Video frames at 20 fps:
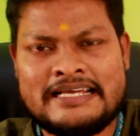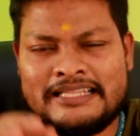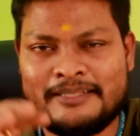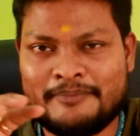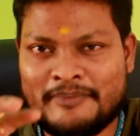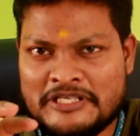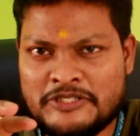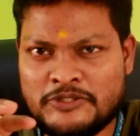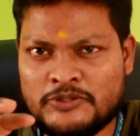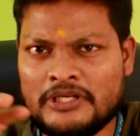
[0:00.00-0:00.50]
இந்த
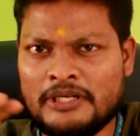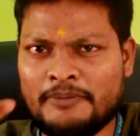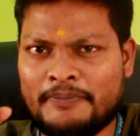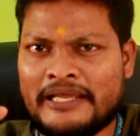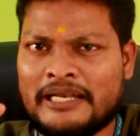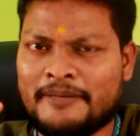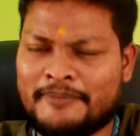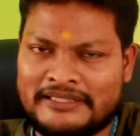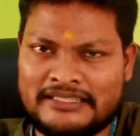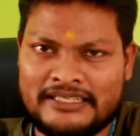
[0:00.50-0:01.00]
மின்ஸ்ட்ரல்
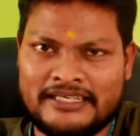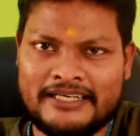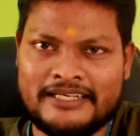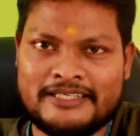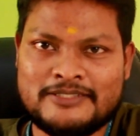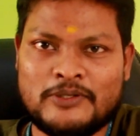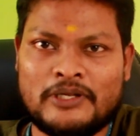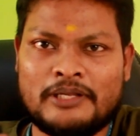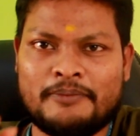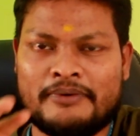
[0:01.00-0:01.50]
பெயினை பற்றி நான்
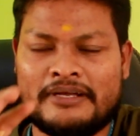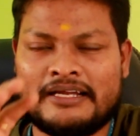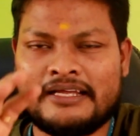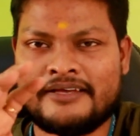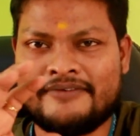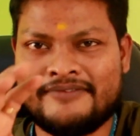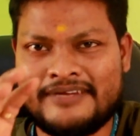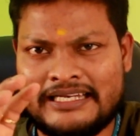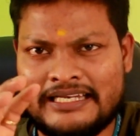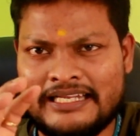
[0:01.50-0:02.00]
நீங்கள் சொல்ல போகிறேன்
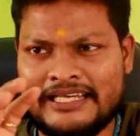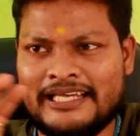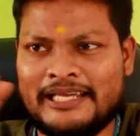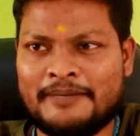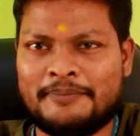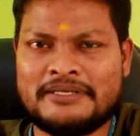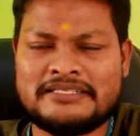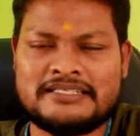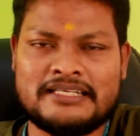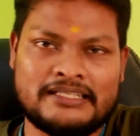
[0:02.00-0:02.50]
வீட்டிலே
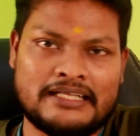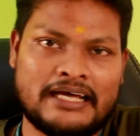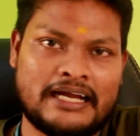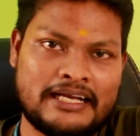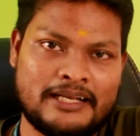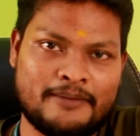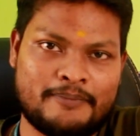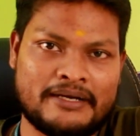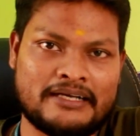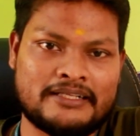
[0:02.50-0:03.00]
எப்படி சார் இதை
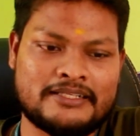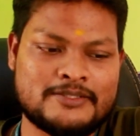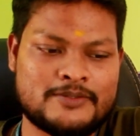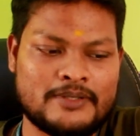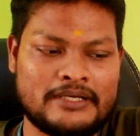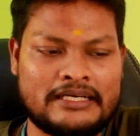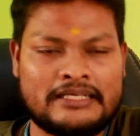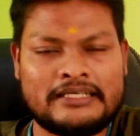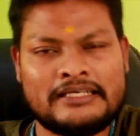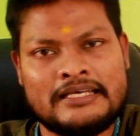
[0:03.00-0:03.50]
ஹேண்டில் பண்ணுறதுன்னு
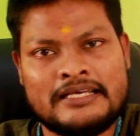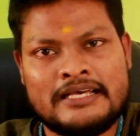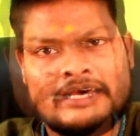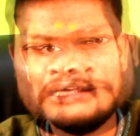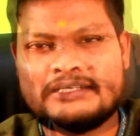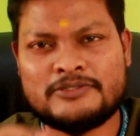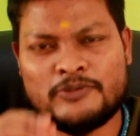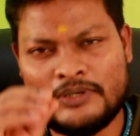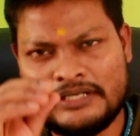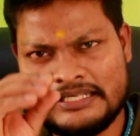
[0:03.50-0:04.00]
சொல்லிட்டு
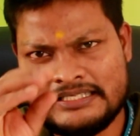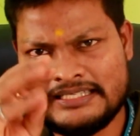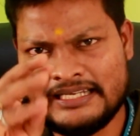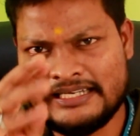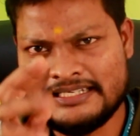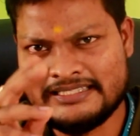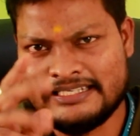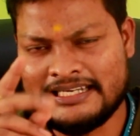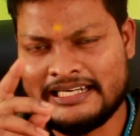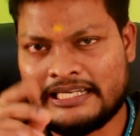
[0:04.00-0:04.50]
நான் சொல்கிற
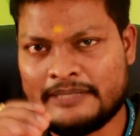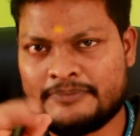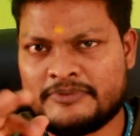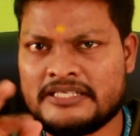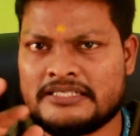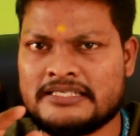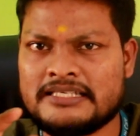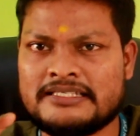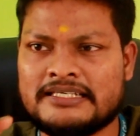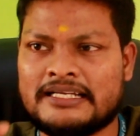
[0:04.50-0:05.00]
சில சில
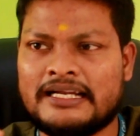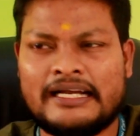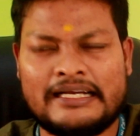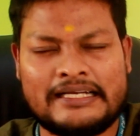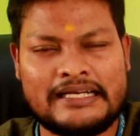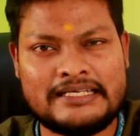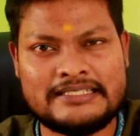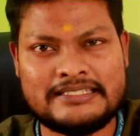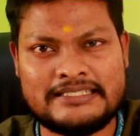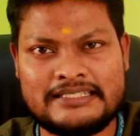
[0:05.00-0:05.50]
டிப்ஸ் செஞ்சிங்கன்னா
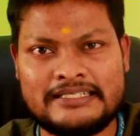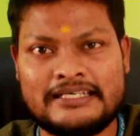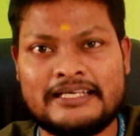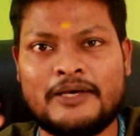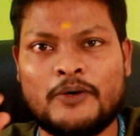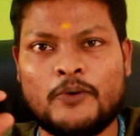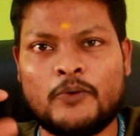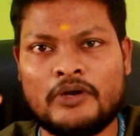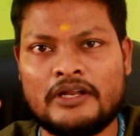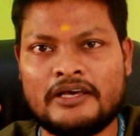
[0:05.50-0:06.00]

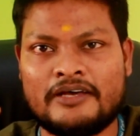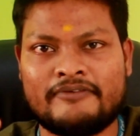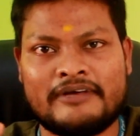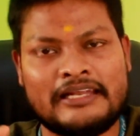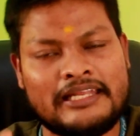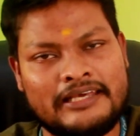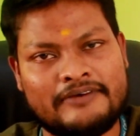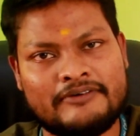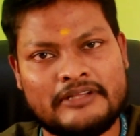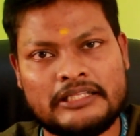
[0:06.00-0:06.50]
டிராஸ்டிக்காக உங்களுக்கு
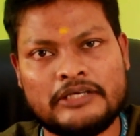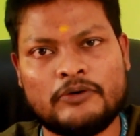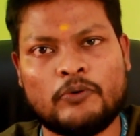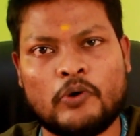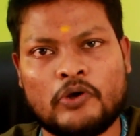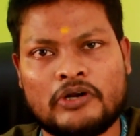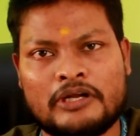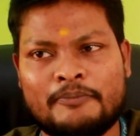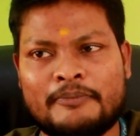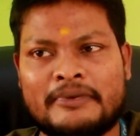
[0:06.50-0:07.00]
வலியை வந்து
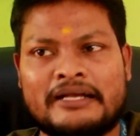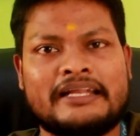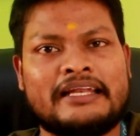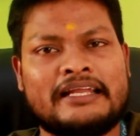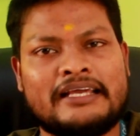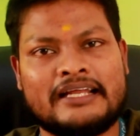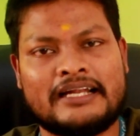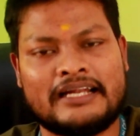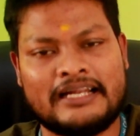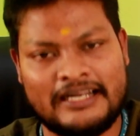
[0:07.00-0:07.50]
ஓவர் கம் மட்டும்
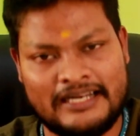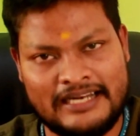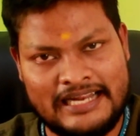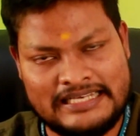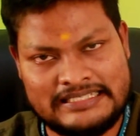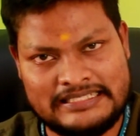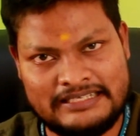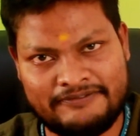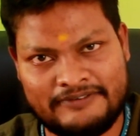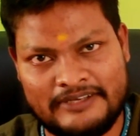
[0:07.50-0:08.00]
நீங்கள்
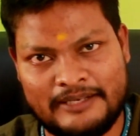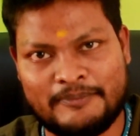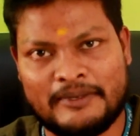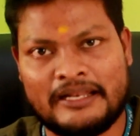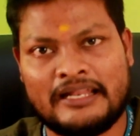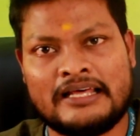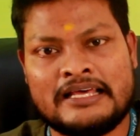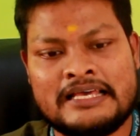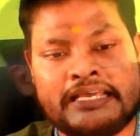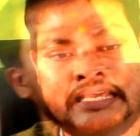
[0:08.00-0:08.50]
ரிலாக்ஸாக ஃபீல் பண்ணலாம்